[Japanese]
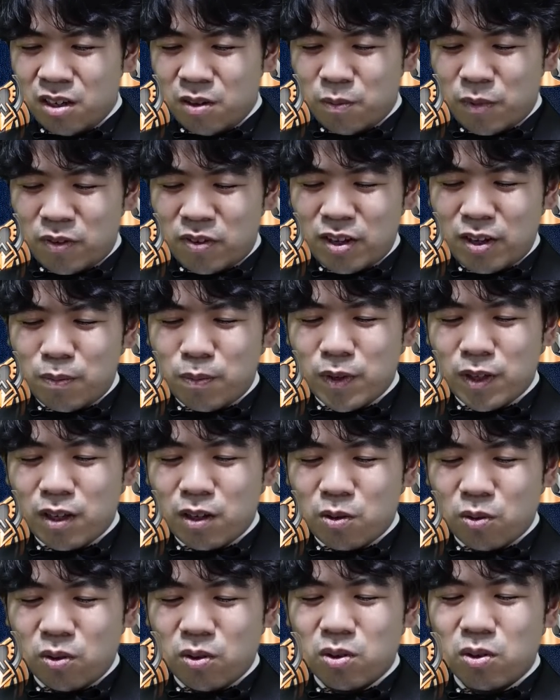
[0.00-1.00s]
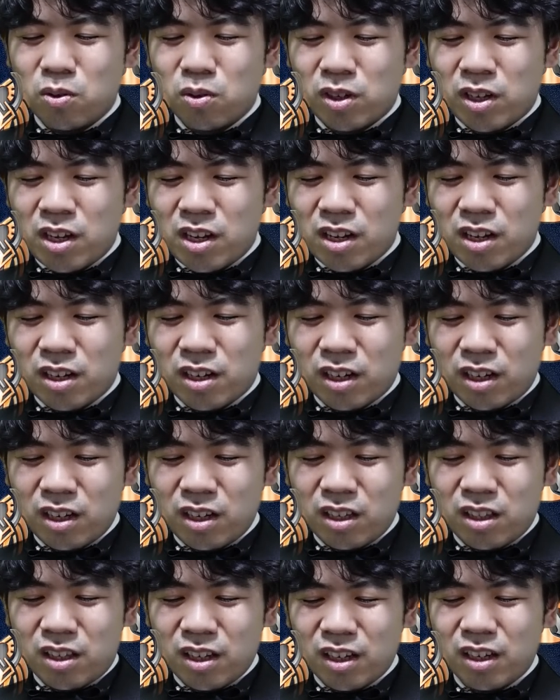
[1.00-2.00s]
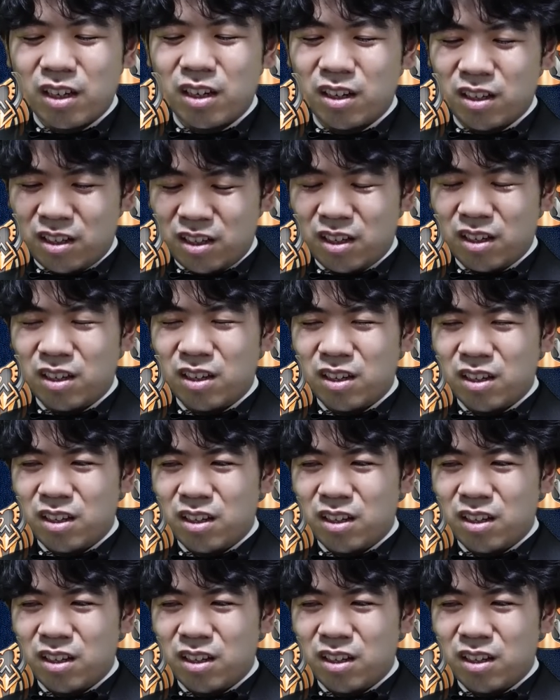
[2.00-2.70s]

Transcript: まあ、3マナ44警戒だからね。